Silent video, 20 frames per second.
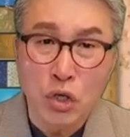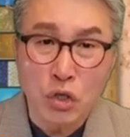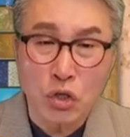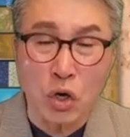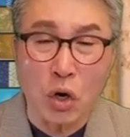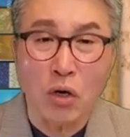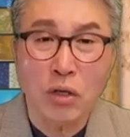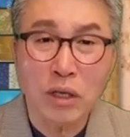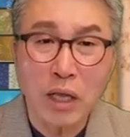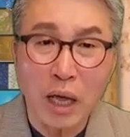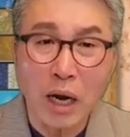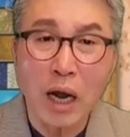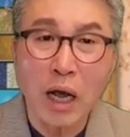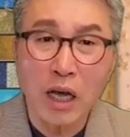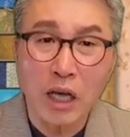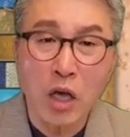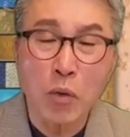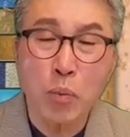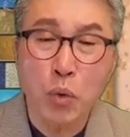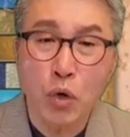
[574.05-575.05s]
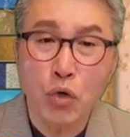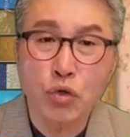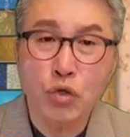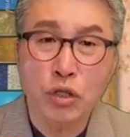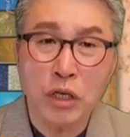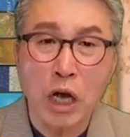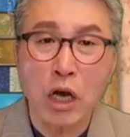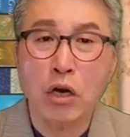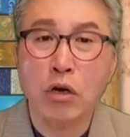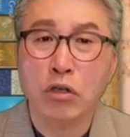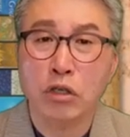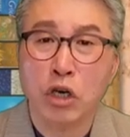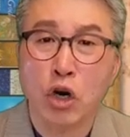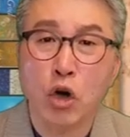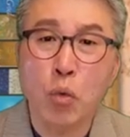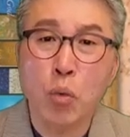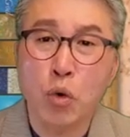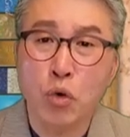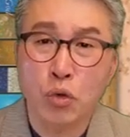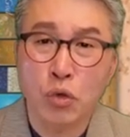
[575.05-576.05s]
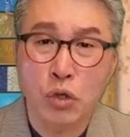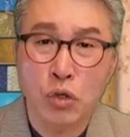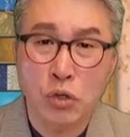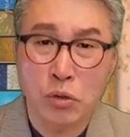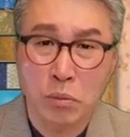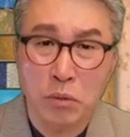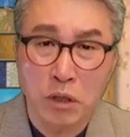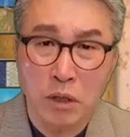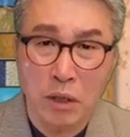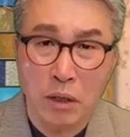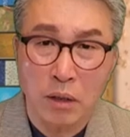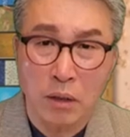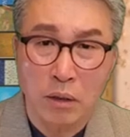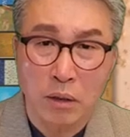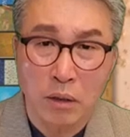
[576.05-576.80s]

적나라하게 보여준 사건이라고 볼 수 있습니다.